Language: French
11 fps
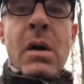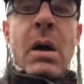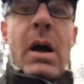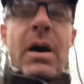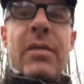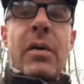
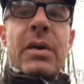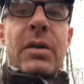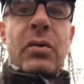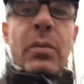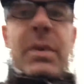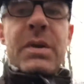avant d'être
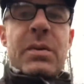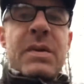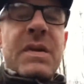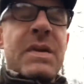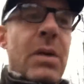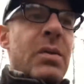tombé sur
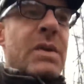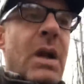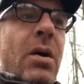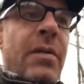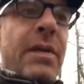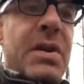ces annonces-là,
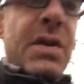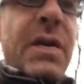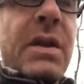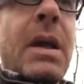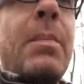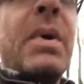en fait, j'avais
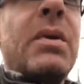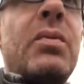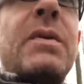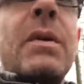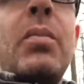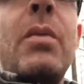tapé tout
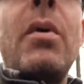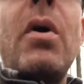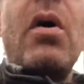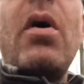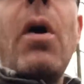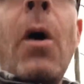simplement
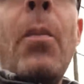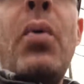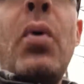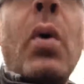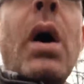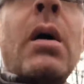
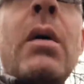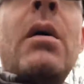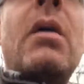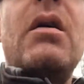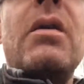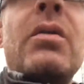emploi
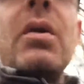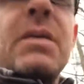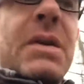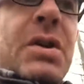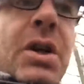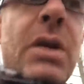dans
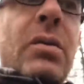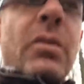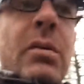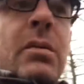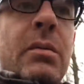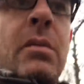un château.
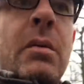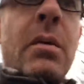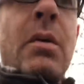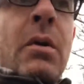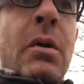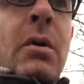
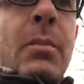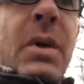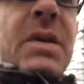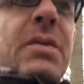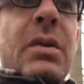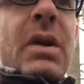
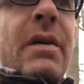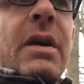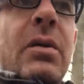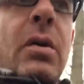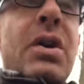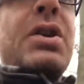Parce que travailler
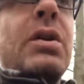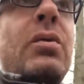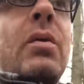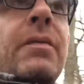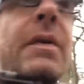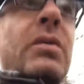dans un château,
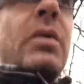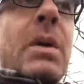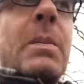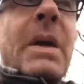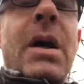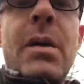en fait, on est
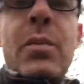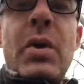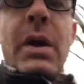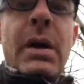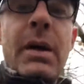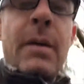bien
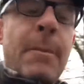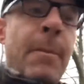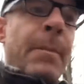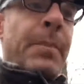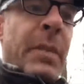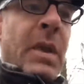rémunéré.
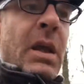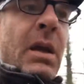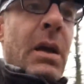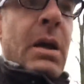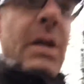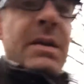
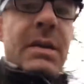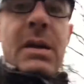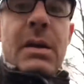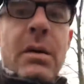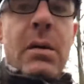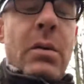Et c'est
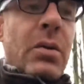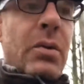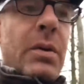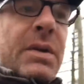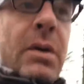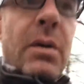euh,
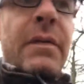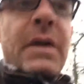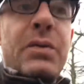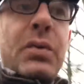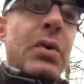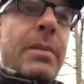l'entretien, en fait,
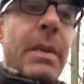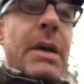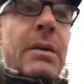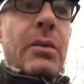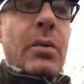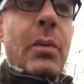du
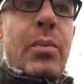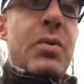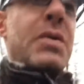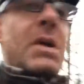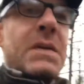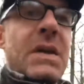domaine, donc
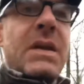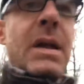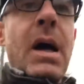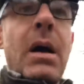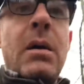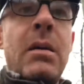plusieurs hectares,